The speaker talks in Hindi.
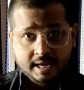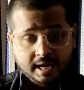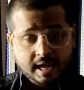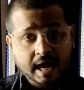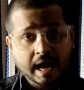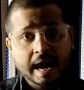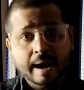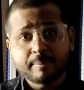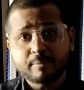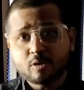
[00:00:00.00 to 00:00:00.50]
क्या
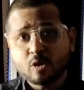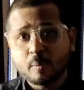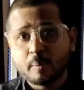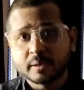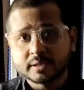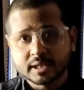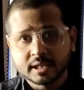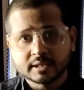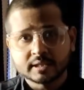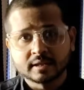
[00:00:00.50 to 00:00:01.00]
आपको
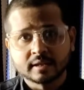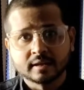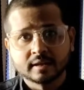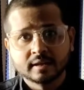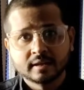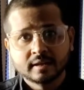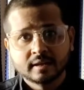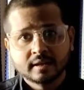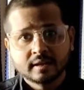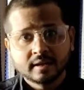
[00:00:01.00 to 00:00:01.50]
पता था
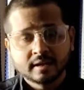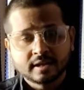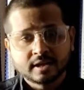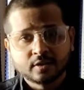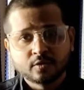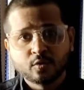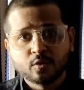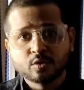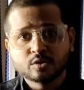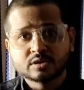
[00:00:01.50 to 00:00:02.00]

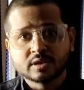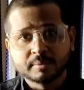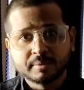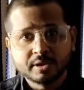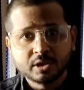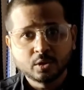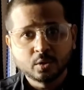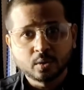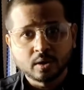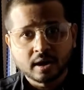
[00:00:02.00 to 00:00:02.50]
कि वो
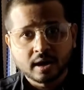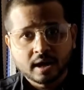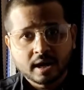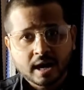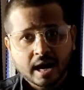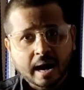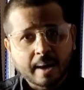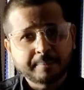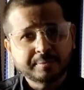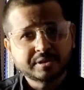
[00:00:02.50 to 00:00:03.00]
सभी लोग
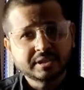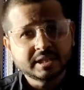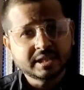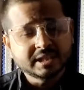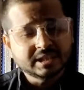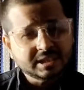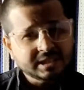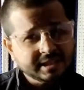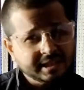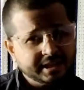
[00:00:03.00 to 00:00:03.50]
आपसे
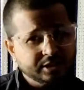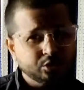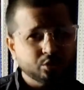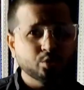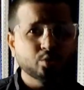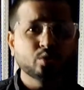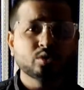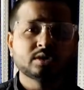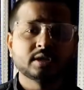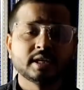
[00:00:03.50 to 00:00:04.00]
इतने
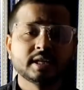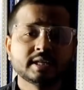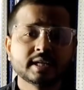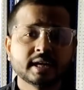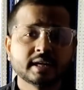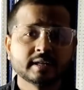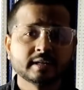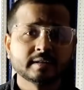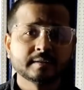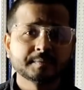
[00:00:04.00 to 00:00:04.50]
दूर चले
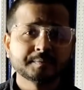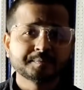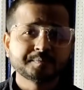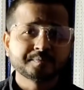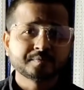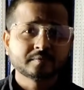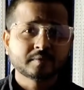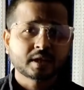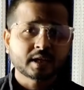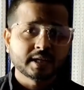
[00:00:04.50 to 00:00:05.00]
जाएंगे
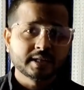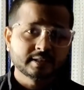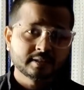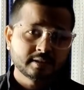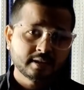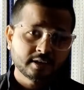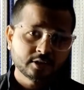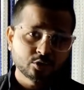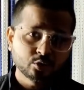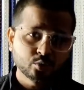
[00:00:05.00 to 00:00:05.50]

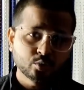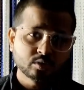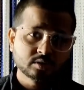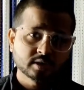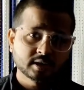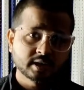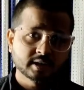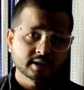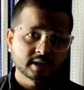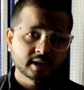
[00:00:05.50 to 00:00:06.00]
इतने दूर
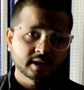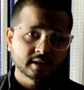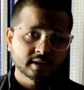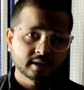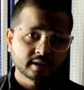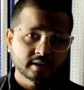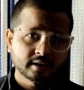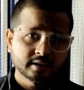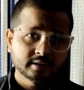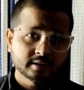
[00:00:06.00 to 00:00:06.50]
चले
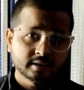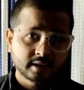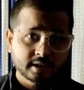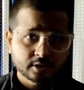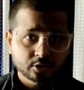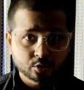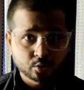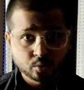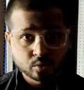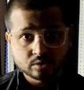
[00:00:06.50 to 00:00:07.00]
जाएंगे
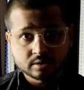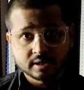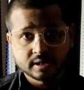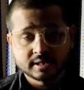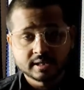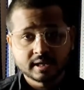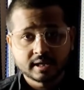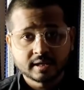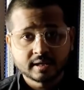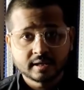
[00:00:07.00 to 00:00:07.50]
इतने दूर चले
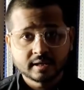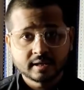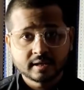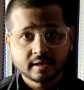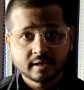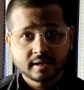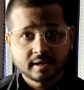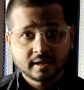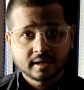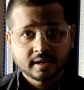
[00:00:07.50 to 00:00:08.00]
जाएंगे
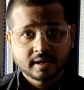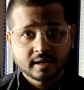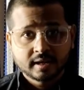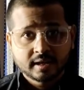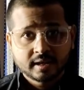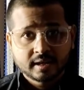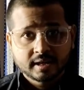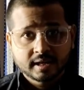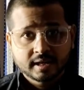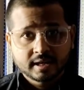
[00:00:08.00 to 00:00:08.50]

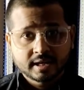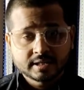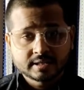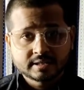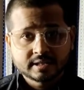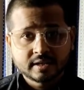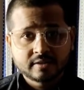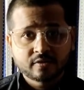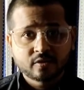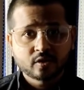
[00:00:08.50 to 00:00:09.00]
कि
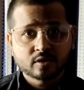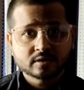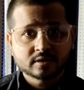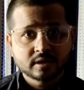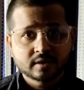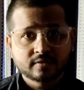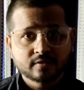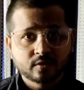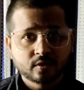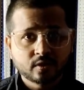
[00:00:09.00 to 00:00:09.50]
सिर्फ और
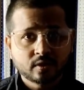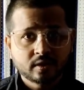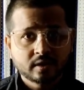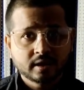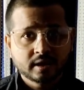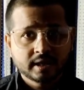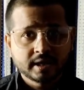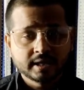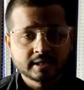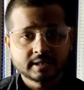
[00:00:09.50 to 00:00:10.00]
सिर्फ वो
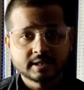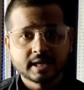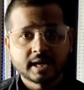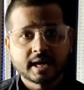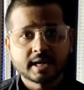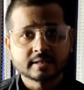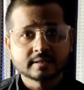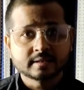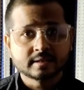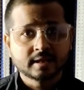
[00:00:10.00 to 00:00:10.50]

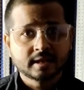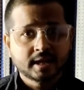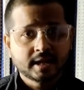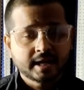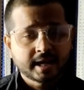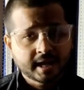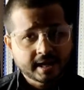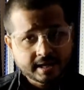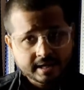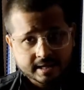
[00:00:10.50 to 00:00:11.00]
इतिहास
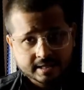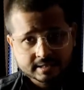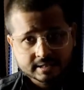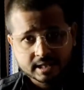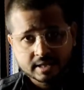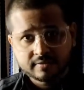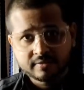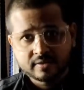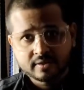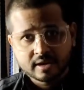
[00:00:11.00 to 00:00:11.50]
यानी कि
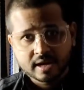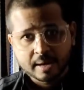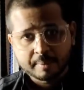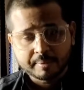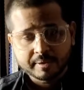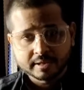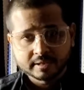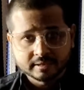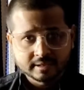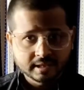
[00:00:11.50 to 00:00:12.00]
सिर्फ
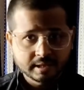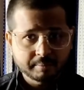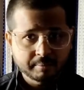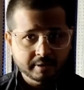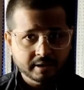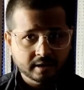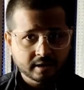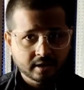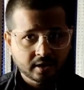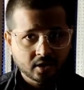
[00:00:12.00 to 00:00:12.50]
आपके दिल
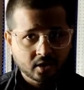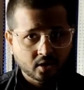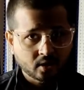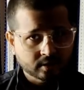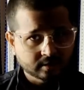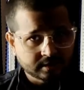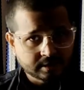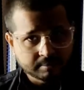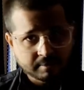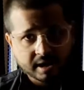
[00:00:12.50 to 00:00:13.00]
में
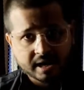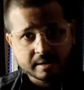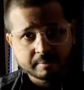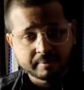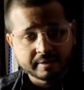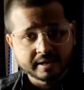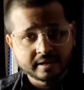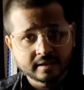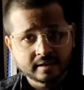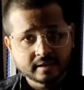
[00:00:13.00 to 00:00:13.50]
और दिमाग
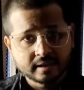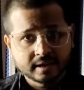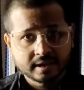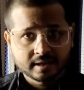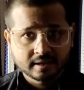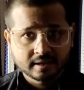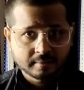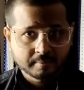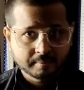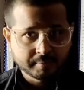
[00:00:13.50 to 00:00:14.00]
में ही
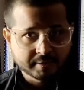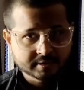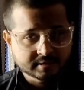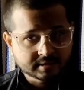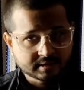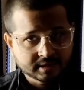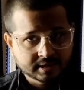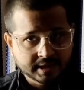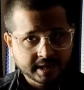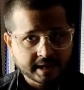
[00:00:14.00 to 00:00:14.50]

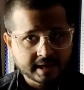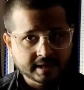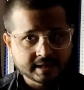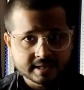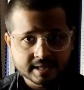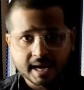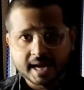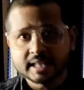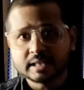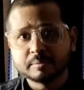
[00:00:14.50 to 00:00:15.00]
बस एक
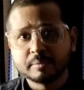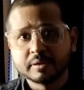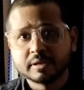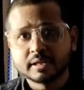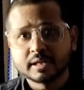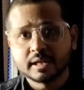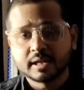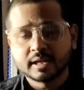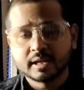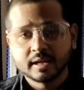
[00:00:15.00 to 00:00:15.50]
याद बन
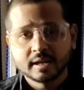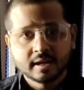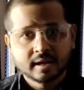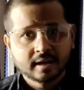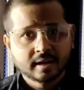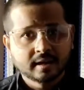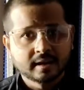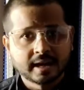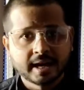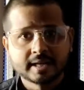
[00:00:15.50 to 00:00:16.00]
के
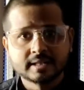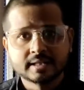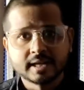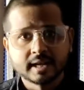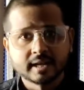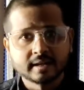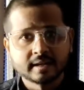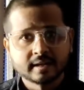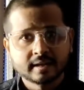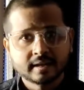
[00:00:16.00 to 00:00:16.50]
रह
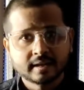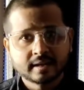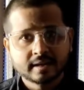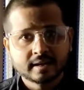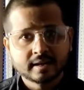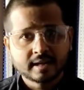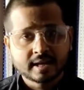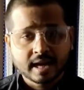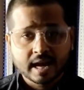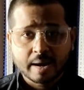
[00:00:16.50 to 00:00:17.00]
जाएंगे
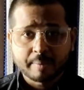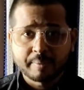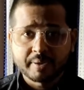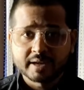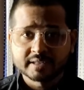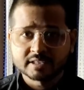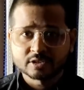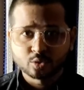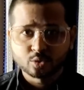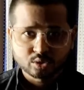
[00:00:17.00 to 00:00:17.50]
क्या आपने
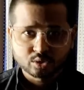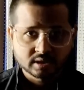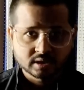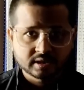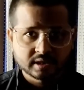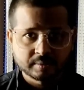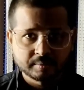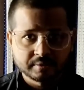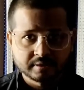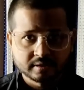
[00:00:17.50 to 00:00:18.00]
ऐसा सोचा
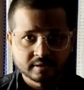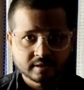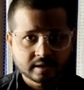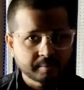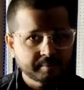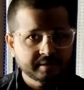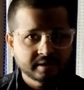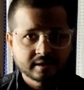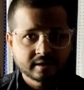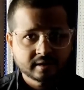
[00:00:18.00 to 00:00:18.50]
था कभी
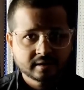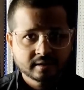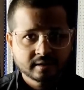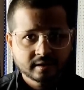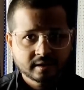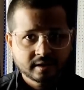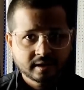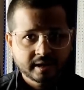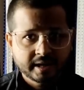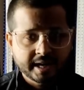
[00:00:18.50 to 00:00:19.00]
कभी नहीं ना
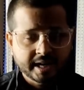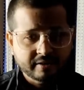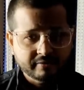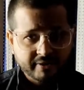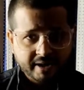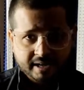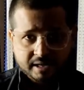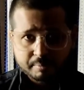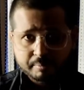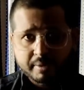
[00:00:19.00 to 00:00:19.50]

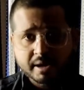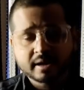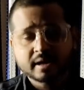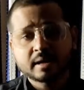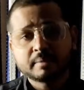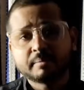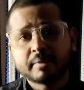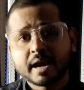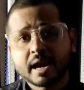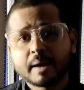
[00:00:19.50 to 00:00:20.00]
इनफैक्ट मैं
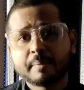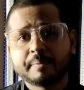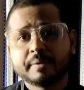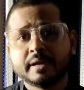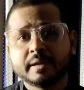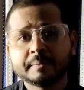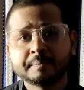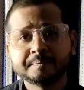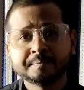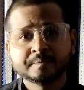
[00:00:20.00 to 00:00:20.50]
अगर मैं
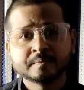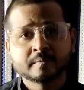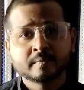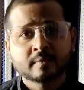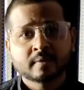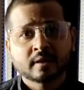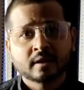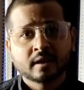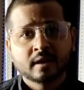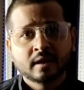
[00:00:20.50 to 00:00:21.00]
अपने
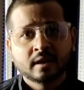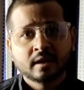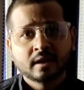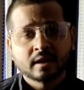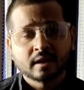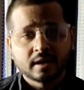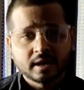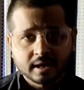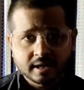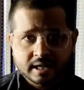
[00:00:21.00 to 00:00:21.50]

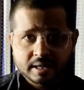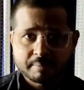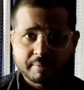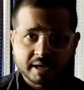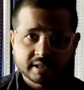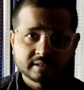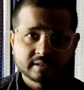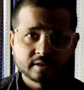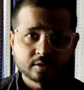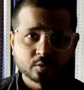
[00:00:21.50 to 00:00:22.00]
घर की
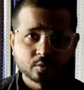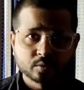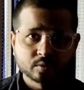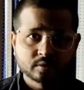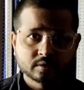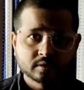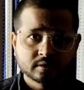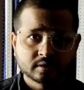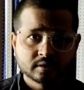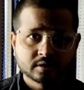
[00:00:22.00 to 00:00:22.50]
बात करूँ
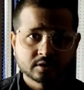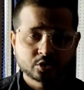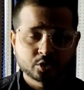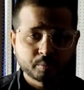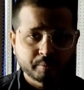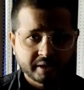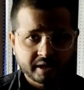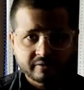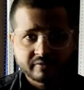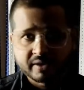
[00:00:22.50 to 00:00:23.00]
जो
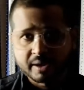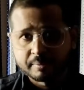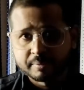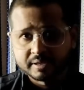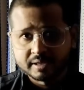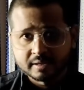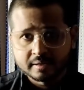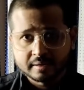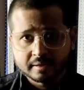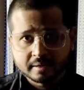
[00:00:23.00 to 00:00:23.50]
मेरी
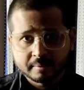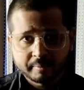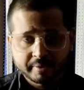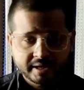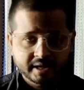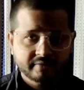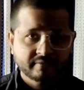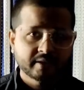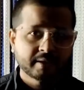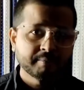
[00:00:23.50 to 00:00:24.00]
फैमिली
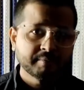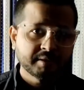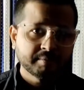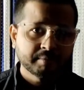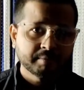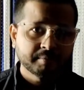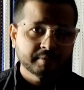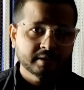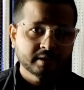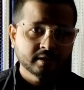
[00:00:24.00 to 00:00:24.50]
मेरी फैमिली
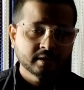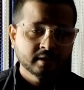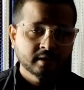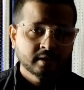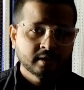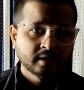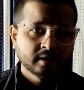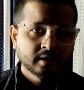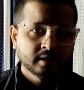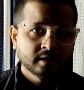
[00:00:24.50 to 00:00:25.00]
में भी
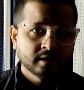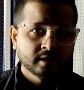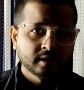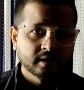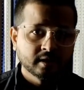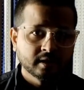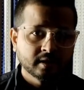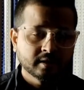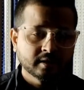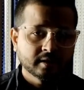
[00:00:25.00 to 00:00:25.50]

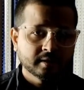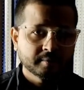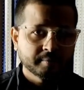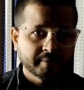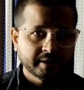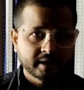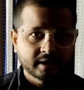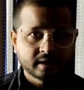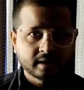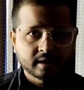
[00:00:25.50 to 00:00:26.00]
आ,
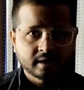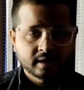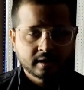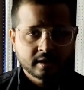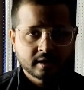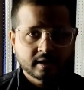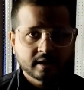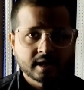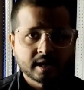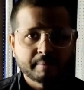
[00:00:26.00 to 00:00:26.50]
मेरे
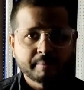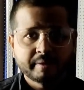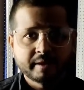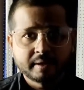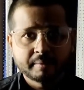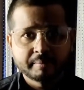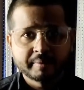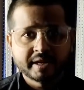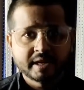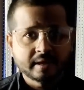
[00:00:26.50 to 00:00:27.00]
घर
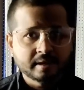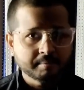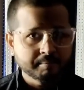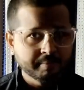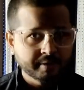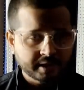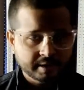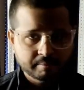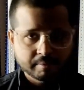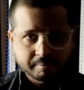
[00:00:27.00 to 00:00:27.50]
में मेरी
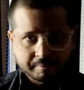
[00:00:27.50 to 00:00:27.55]
बड़ी